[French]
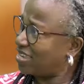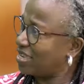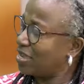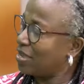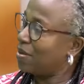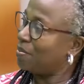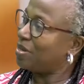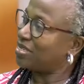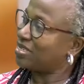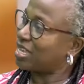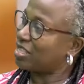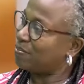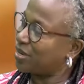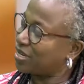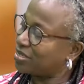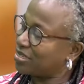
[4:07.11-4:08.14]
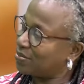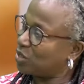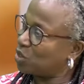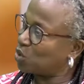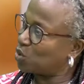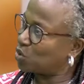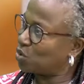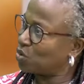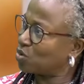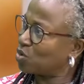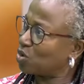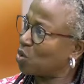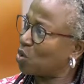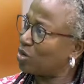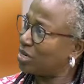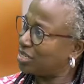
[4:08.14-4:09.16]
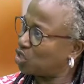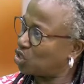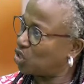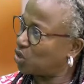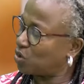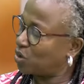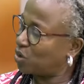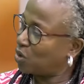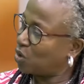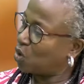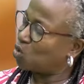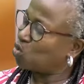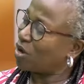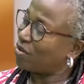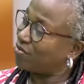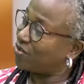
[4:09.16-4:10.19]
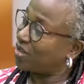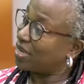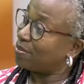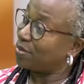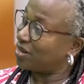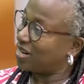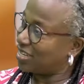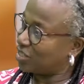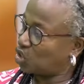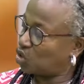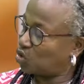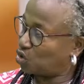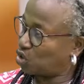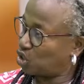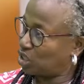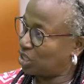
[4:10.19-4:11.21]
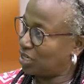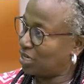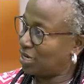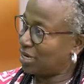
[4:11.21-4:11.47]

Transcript: Mm. Mais cette perception, donc, qu'ont les gens, mm. on doit vraiment la changer.